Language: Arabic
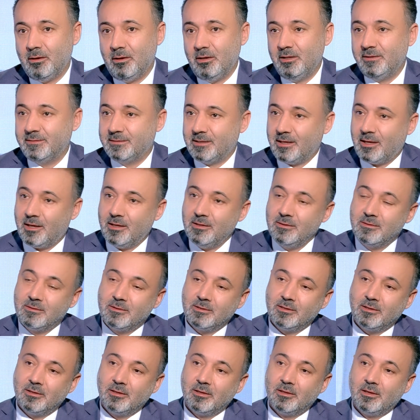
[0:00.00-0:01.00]
اللي
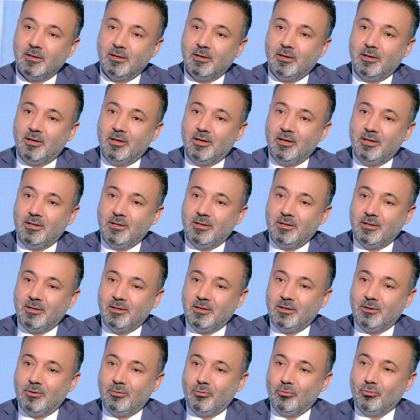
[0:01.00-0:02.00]
ساعدني
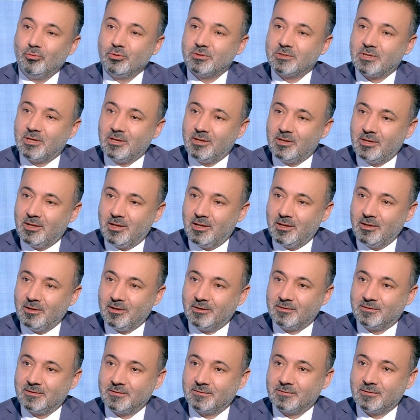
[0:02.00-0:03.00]
اني اوصل
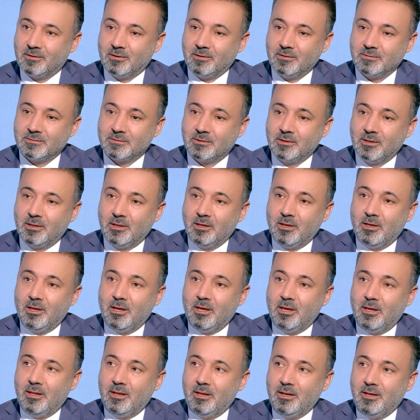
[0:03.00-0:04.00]
لهالاختصاص
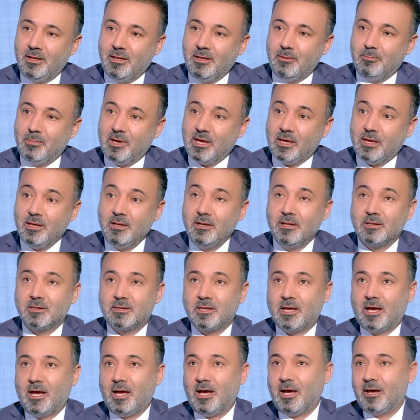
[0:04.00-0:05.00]
اللي ما كنت
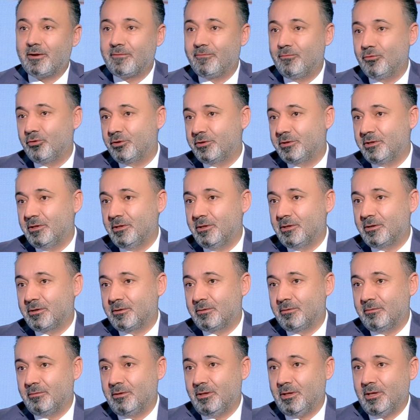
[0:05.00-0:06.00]
اعرفه كثير
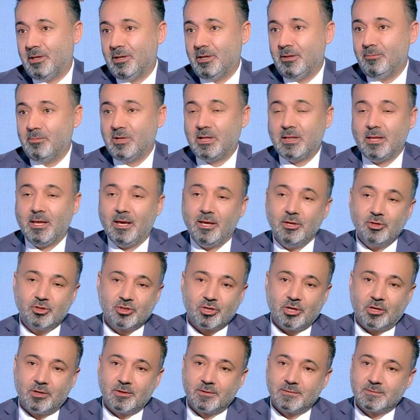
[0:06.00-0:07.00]
يعني مثل اي
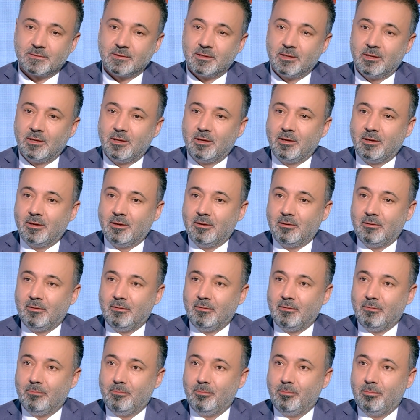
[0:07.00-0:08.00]
شخص
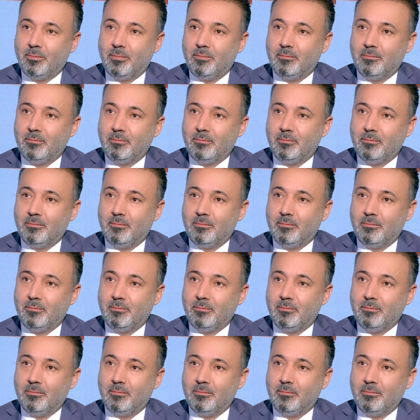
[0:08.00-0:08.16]
آه،